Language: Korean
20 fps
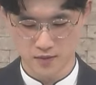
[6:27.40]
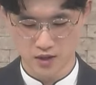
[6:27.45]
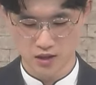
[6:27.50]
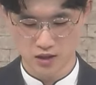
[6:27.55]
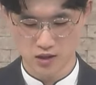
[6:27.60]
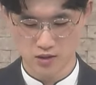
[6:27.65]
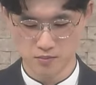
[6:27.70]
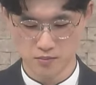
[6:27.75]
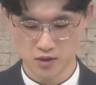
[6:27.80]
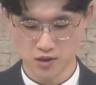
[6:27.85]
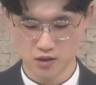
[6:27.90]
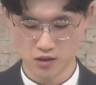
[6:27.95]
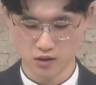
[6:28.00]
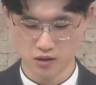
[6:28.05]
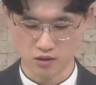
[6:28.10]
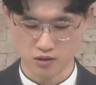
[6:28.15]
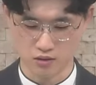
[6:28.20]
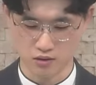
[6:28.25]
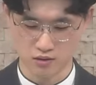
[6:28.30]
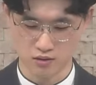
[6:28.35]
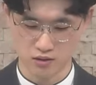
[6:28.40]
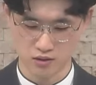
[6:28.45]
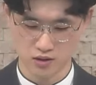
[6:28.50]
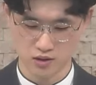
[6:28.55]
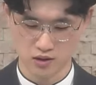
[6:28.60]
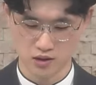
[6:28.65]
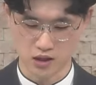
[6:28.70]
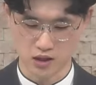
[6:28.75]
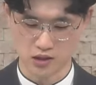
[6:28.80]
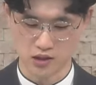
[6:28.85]
심지어
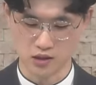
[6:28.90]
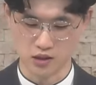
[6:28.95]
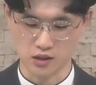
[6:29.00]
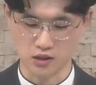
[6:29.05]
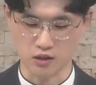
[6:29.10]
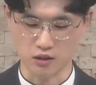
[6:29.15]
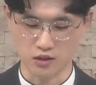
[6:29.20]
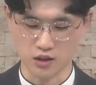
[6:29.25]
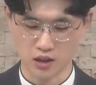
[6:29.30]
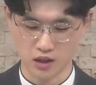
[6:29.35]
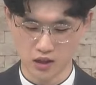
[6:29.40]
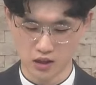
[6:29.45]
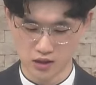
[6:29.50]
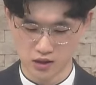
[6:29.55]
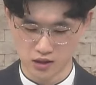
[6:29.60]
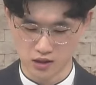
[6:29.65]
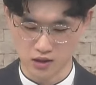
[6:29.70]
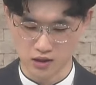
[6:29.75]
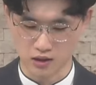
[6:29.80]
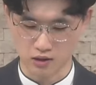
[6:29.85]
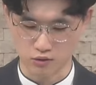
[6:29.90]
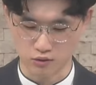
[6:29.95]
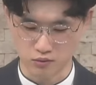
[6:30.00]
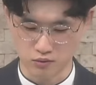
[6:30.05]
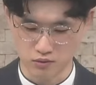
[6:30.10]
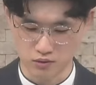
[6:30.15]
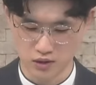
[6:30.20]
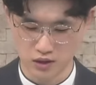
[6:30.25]
자신을 연약한 신이라고